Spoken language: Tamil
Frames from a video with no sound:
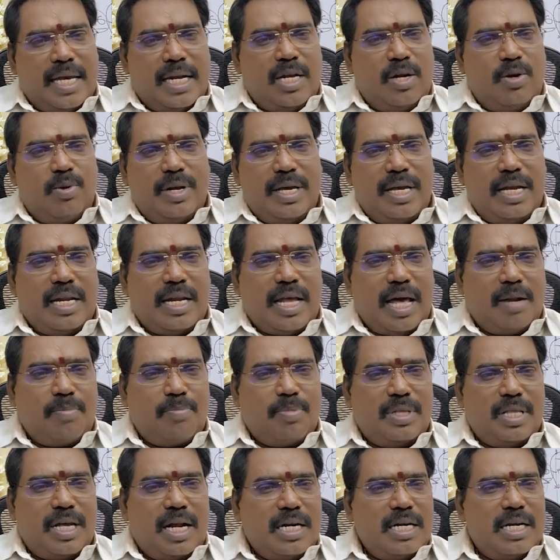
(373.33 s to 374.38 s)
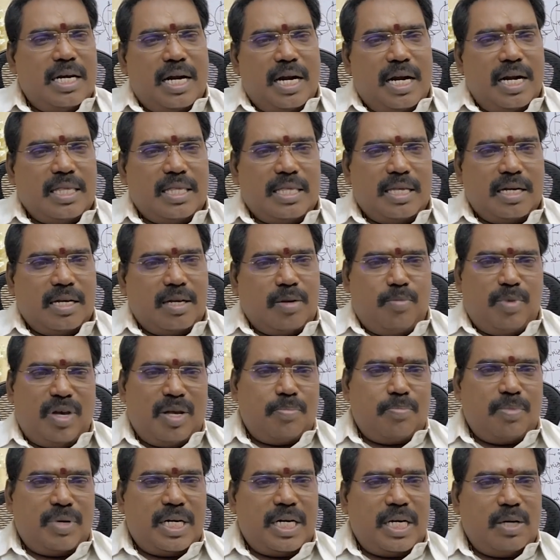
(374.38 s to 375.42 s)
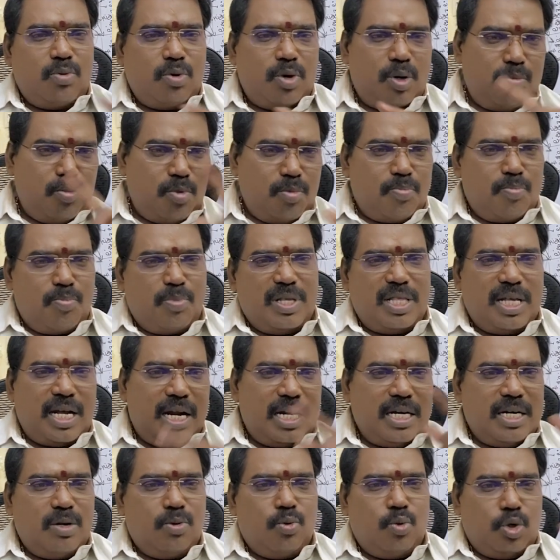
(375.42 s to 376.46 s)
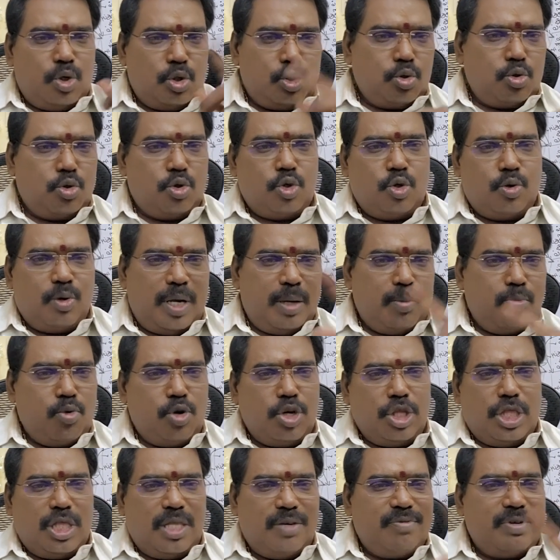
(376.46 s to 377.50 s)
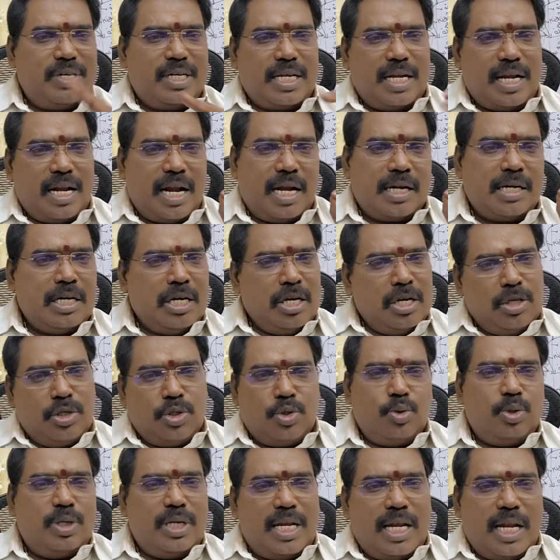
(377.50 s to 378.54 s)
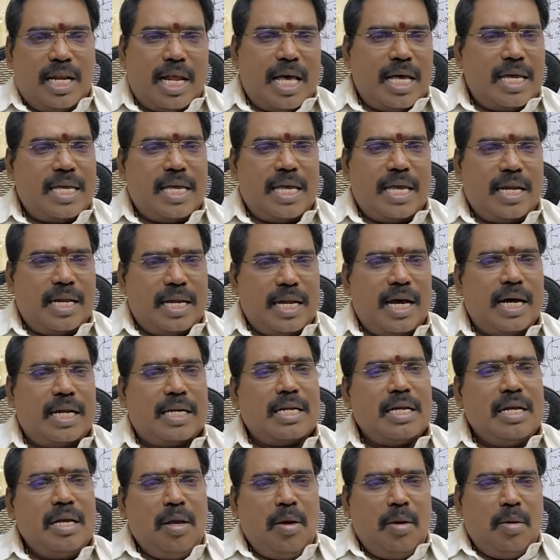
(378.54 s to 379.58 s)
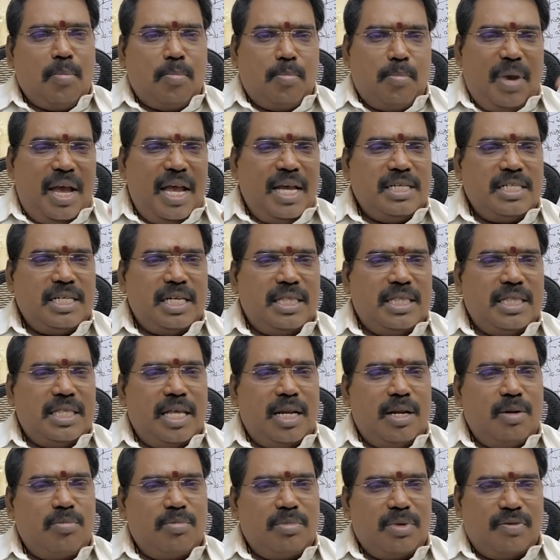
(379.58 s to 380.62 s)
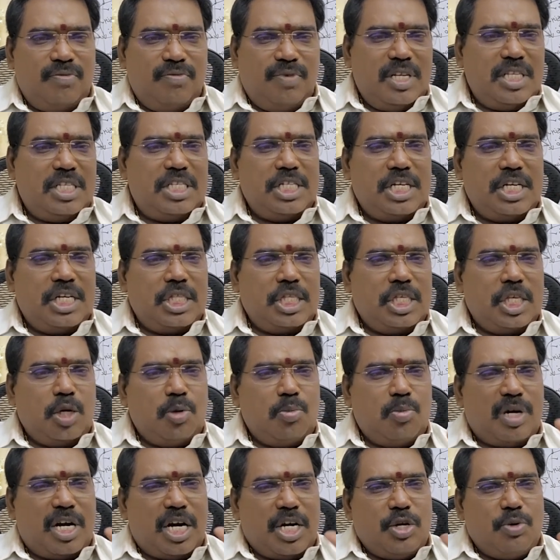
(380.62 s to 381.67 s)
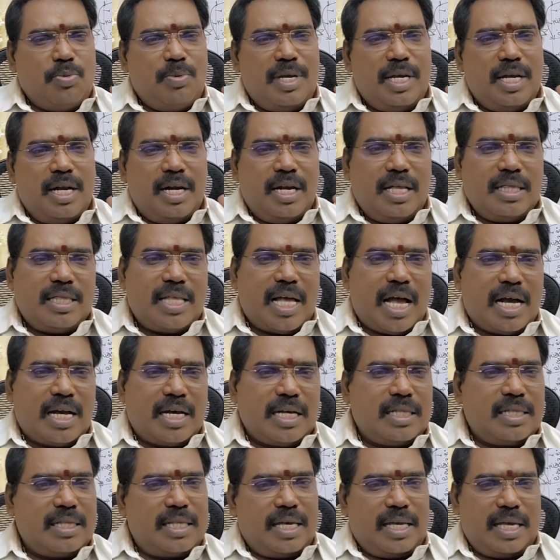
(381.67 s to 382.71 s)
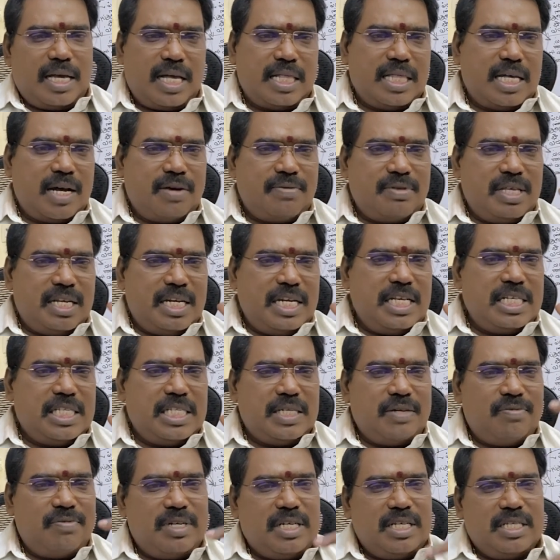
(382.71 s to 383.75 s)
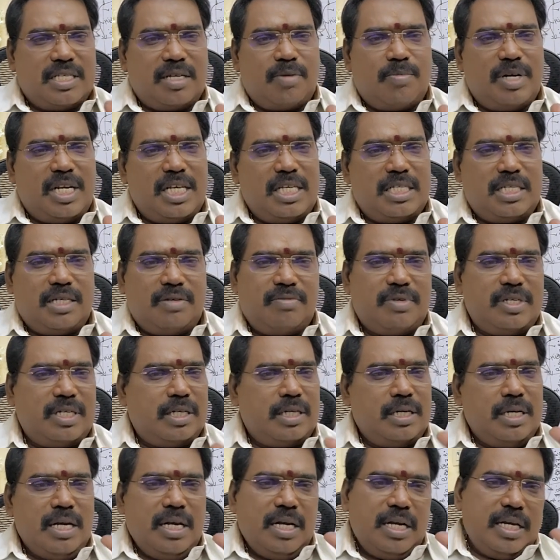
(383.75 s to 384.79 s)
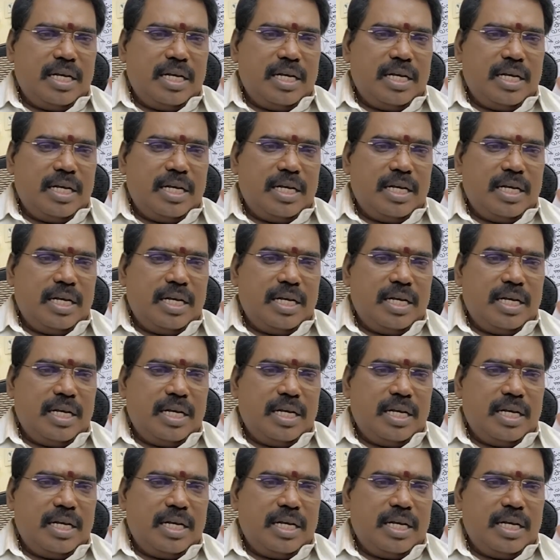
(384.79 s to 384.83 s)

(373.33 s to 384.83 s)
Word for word: என்னுடைய நாற்பது ஆண்டு காலத்திற்கு மேற்பட்ட ஒரு முப்பது ஆண்டு ஒரு சுற்றுவை முடித்துவிட்ட நான் ஜோதிடனாகிய நான் மேஷத்திலும் விருச்சிகத்திலும் கடுமையான தாக்கத்தை அதாவது நீச்ச வீடு சமநீச்ச வீடு